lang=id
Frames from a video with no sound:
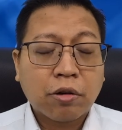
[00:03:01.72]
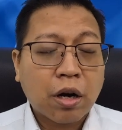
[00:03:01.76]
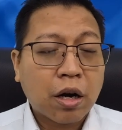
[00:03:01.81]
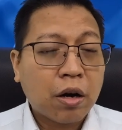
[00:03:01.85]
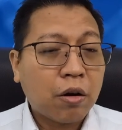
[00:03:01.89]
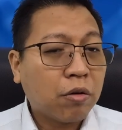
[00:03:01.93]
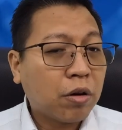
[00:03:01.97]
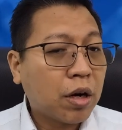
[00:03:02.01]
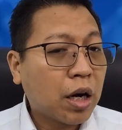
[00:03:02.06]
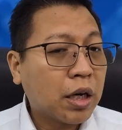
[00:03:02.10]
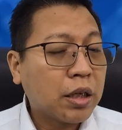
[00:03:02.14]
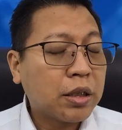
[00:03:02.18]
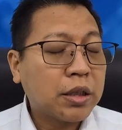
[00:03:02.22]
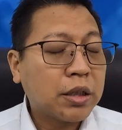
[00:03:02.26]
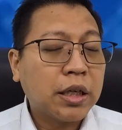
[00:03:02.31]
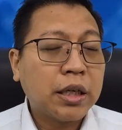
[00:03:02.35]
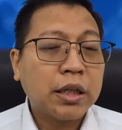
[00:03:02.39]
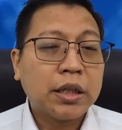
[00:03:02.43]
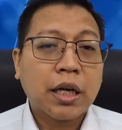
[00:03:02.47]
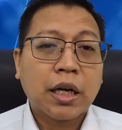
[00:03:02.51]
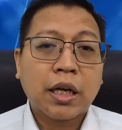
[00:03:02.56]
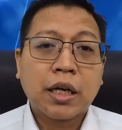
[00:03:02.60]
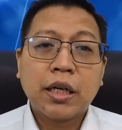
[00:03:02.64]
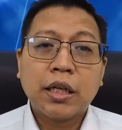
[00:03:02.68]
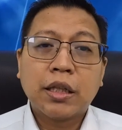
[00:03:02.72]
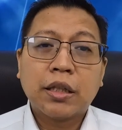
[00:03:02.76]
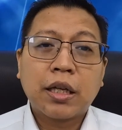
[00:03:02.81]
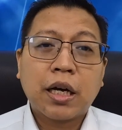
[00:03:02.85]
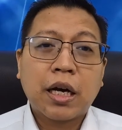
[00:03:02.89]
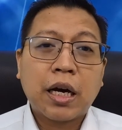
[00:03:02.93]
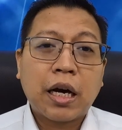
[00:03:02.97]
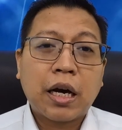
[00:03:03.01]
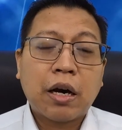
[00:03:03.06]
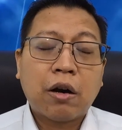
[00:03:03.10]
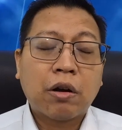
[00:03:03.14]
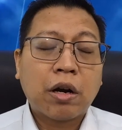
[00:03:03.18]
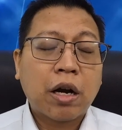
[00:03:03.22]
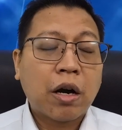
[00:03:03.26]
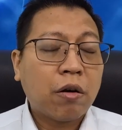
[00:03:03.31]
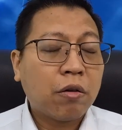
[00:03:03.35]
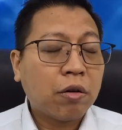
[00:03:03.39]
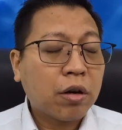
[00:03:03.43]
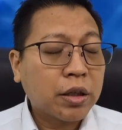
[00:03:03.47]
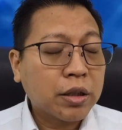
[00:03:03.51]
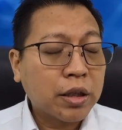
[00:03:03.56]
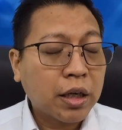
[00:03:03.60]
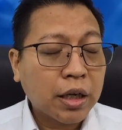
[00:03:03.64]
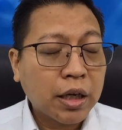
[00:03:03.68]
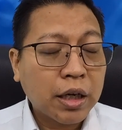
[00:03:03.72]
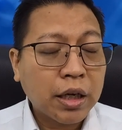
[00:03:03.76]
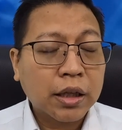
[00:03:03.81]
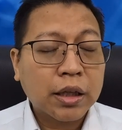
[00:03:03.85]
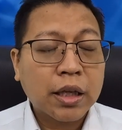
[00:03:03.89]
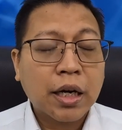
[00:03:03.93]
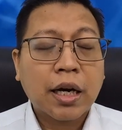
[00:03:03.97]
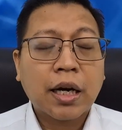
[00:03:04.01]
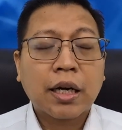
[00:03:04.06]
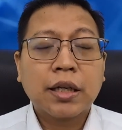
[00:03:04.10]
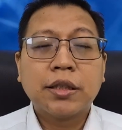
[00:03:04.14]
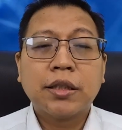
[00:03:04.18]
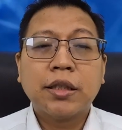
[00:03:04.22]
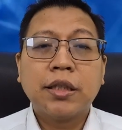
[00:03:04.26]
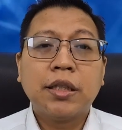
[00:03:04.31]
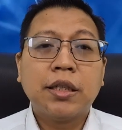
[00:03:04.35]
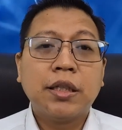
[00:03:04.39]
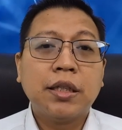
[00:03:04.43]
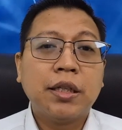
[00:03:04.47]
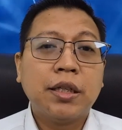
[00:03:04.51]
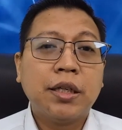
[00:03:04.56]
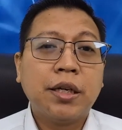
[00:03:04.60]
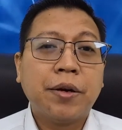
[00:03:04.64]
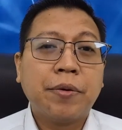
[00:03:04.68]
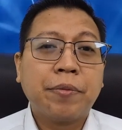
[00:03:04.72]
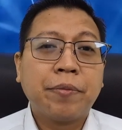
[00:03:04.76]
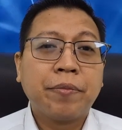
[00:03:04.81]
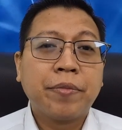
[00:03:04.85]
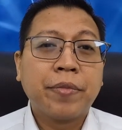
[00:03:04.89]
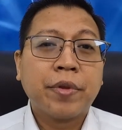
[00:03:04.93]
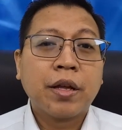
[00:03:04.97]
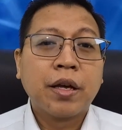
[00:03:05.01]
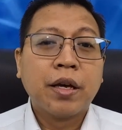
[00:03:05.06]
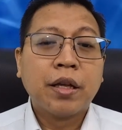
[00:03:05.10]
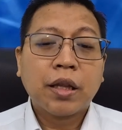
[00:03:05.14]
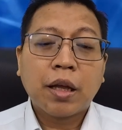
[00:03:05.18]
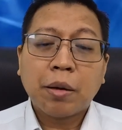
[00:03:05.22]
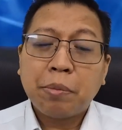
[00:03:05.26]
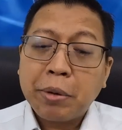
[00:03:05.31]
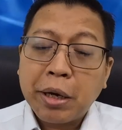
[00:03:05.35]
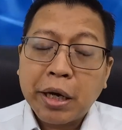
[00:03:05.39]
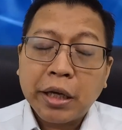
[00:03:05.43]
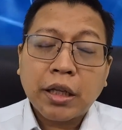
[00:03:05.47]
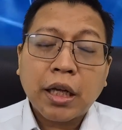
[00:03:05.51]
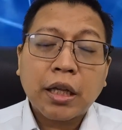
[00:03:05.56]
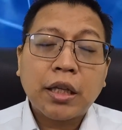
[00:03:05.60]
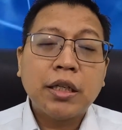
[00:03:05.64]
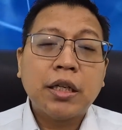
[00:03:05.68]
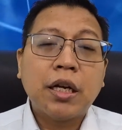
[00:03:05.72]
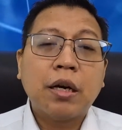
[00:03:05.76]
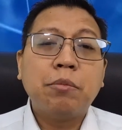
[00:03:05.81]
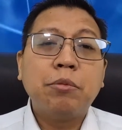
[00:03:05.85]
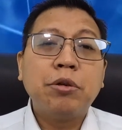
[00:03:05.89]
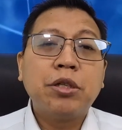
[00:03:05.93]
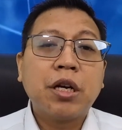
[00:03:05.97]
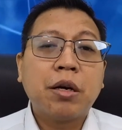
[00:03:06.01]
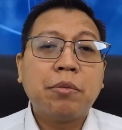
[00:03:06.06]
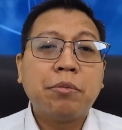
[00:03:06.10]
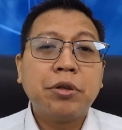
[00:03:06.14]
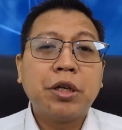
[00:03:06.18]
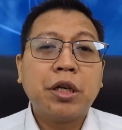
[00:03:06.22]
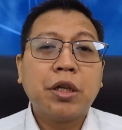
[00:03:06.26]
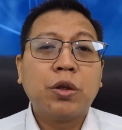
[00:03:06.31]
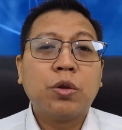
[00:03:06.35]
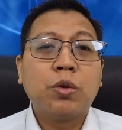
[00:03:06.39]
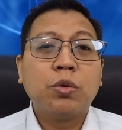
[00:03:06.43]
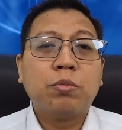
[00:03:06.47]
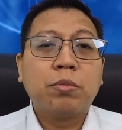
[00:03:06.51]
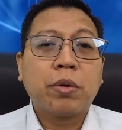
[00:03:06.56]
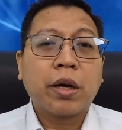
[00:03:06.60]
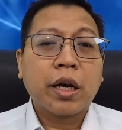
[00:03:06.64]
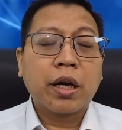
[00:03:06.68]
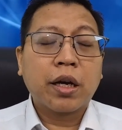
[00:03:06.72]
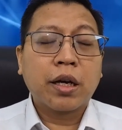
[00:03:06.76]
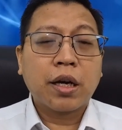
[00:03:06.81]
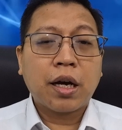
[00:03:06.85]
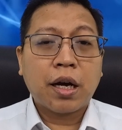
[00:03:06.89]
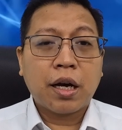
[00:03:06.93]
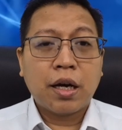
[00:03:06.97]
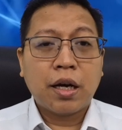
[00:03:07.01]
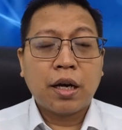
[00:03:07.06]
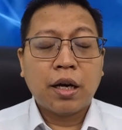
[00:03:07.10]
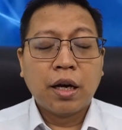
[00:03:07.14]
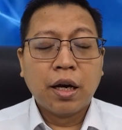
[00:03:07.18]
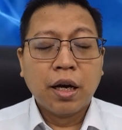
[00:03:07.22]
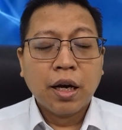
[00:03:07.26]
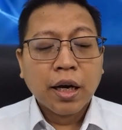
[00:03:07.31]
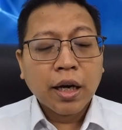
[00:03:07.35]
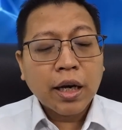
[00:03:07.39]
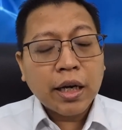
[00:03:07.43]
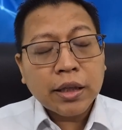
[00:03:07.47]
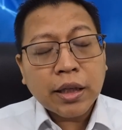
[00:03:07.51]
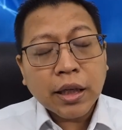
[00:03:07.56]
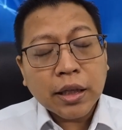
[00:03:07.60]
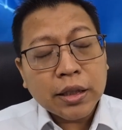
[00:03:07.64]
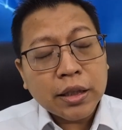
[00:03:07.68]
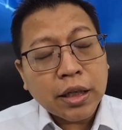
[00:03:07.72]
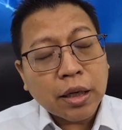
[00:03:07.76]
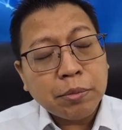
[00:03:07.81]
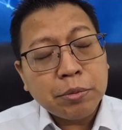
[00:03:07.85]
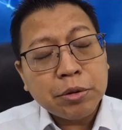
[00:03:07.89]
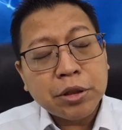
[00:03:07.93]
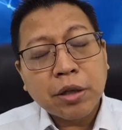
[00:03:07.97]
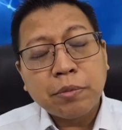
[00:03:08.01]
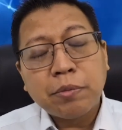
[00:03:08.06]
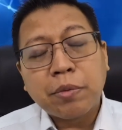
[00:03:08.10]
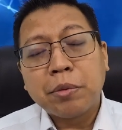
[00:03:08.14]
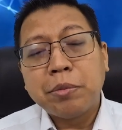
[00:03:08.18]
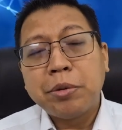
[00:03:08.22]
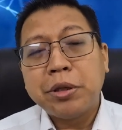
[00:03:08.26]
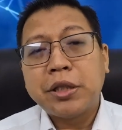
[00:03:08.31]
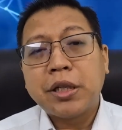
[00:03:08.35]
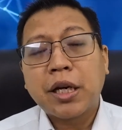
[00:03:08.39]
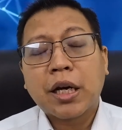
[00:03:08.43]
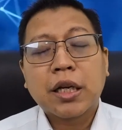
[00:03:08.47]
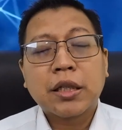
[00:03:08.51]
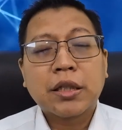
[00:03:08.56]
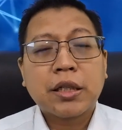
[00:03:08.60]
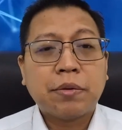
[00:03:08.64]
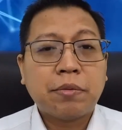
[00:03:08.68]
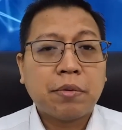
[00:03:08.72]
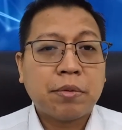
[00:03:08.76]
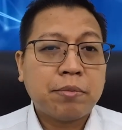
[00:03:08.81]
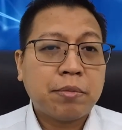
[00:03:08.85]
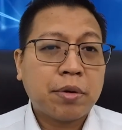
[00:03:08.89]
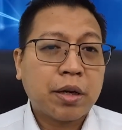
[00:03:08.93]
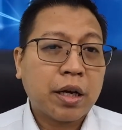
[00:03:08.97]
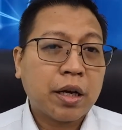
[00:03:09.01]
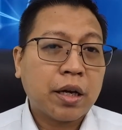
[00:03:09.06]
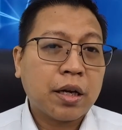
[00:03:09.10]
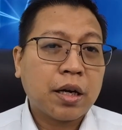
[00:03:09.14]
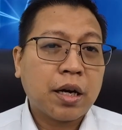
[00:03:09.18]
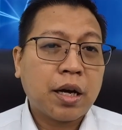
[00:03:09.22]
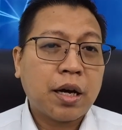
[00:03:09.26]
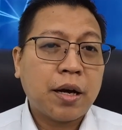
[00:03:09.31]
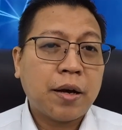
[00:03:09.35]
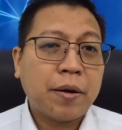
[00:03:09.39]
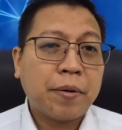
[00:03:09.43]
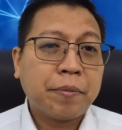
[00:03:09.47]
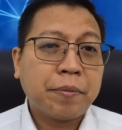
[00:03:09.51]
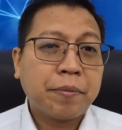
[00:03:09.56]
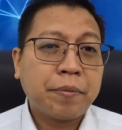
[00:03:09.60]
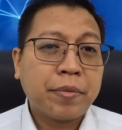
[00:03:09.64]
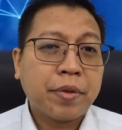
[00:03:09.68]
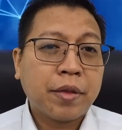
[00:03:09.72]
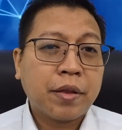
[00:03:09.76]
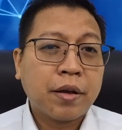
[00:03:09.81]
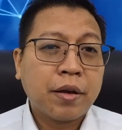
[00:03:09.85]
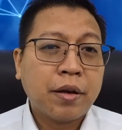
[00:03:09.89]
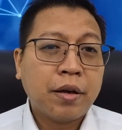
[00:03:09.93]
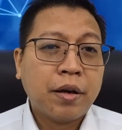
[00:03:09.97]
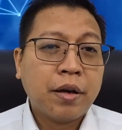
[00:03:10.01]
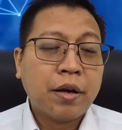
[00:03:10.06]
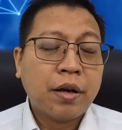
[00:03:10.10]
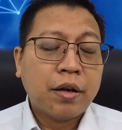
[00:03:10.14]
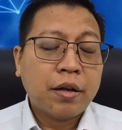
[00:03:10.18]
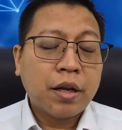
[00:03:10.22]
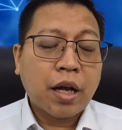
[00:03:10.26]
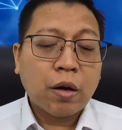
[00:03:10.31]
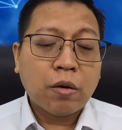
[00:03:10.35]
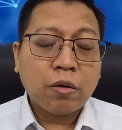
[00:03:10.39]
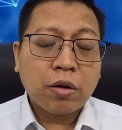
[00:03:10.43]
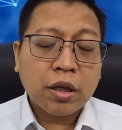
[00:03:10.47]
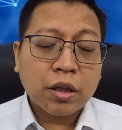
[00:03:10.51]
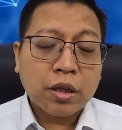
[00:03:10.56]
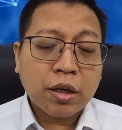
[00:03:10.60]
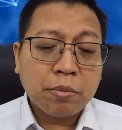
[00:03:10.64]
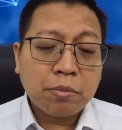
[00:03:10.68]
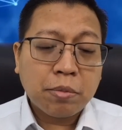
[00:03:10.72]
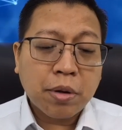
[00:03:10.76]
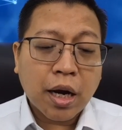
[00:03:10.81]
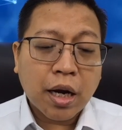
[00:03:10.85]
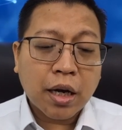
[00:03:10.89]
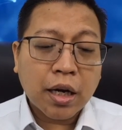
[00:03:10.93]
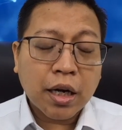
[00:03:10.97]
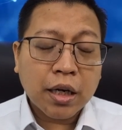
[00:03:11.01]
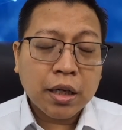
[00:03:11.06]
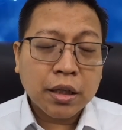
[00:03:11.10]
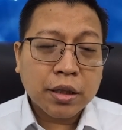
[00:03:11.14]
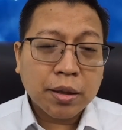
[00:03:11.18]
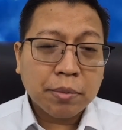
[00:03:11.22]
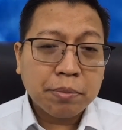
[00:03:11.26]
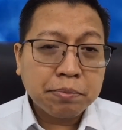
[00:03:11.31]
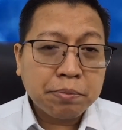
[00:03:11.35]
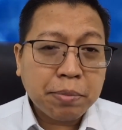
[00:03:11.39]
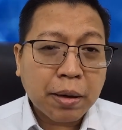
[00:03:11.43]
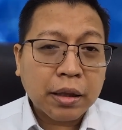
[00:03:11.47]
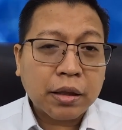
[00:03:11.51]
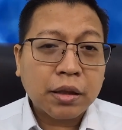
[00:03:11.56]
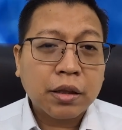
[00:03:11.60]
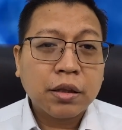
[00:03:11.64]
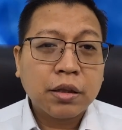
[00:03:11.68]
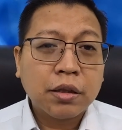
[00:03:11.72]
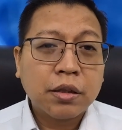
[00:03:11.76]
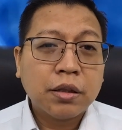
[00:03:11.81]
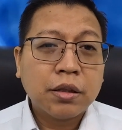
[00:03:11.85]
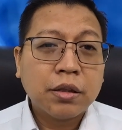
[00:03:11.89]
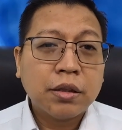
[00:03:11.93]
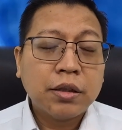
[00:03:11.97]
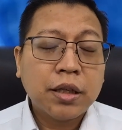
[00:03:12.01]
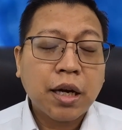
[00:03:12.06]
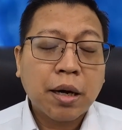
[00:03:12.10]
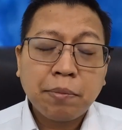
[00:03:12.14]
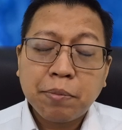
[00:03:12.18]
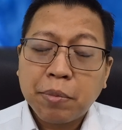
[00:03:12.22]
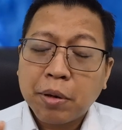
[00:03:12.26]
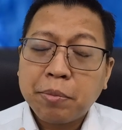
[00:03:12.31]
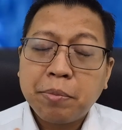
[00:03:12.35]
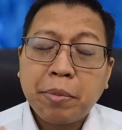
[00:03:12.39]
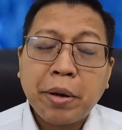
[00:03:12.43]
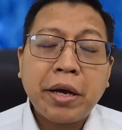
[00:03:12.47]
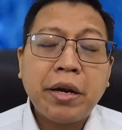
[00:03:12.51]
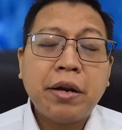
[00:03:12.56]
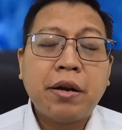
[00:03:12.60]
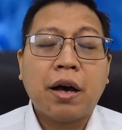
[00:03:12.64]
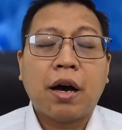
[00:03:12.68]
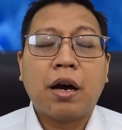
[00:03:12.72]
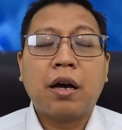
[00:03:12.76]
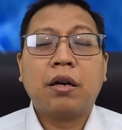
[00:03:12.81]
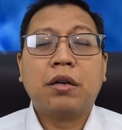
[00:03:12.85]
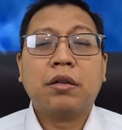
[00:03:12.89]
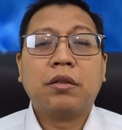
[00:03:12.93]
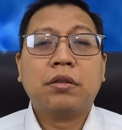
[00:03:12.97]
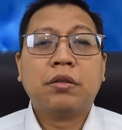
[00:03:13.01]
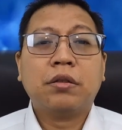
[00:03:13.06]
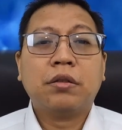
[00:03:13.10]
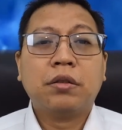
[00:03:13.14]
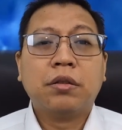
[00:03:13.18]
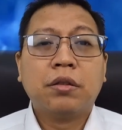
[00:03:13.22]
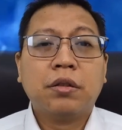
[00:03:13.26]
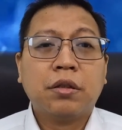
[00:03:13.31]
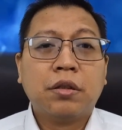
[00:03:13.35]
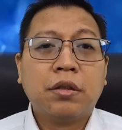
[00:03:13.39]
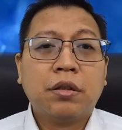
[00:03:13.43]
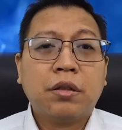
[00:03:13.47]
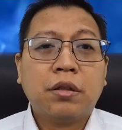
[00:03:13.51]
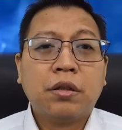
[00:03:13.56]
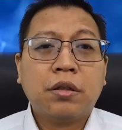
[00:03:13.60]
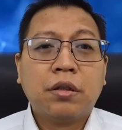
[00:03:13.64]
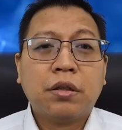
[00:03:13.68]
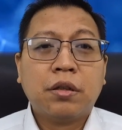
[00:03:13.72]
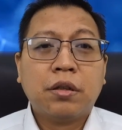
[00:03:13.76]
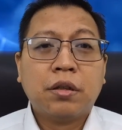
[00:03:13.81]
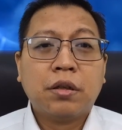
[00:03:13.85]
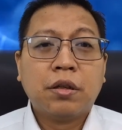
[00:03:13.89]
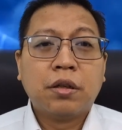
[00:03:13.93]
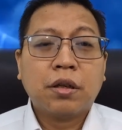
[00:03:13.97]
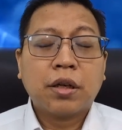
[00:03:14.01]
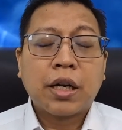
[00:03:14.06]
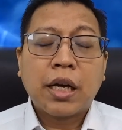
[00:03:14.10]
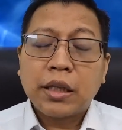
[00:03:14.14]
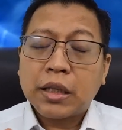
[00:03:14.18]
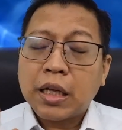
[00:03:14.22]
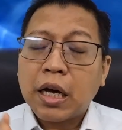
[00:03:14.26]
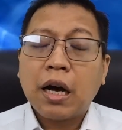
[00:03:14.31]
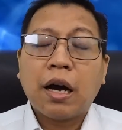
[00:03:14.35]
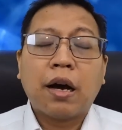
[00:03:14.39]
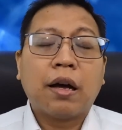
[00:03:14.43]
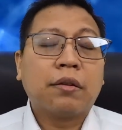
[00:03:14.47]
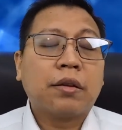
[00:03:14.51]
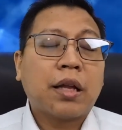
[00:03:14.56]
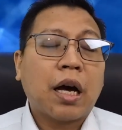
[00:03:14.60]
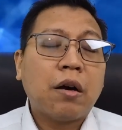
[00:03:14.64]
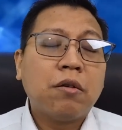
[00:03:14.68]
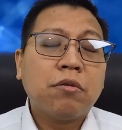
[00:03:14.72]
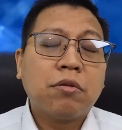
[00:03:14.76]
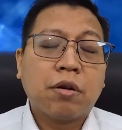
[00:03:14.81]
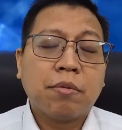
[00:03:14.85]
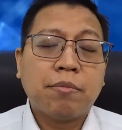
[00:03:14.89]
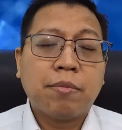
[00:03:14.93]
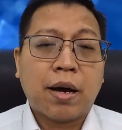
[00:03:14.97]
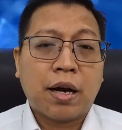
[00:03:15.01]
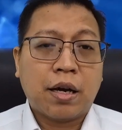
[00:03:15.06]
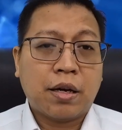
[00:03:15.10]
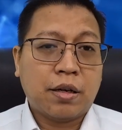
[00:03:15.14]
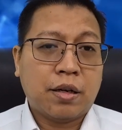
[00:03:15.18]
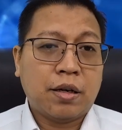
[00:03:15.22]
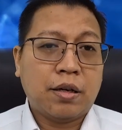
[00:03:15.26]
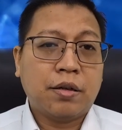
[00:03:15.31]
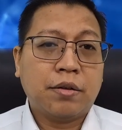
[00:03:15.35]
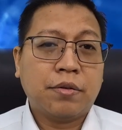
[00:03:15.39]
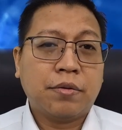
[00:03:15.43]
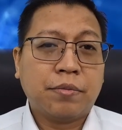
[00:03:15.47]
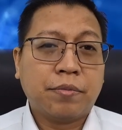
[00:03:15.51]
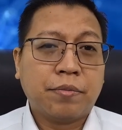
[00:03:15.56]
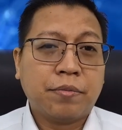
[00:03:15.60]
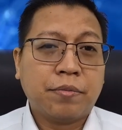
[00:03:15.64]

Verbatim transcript: orang-orang di sekitar kita, orang-orang yang kita kasihi. Tapi kita tidak bisa menyentuh mereka, kita tidak bisa berbicara sama mereka. Lalu kita berada di tempat yang berbeda, kita nggak tahu kemana.